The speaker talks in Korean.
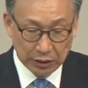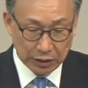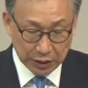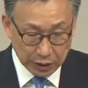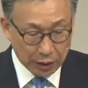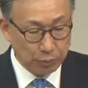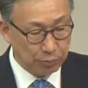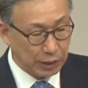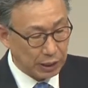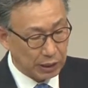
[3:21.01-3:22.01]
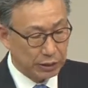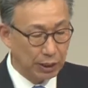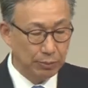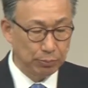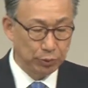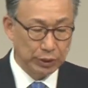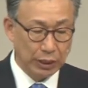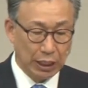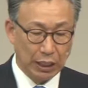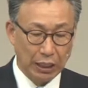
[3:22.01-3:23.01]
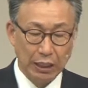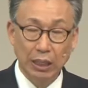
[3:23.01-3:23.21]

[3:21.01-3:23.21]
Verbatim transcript: 신앙뿐만 아니라 삶의 문제가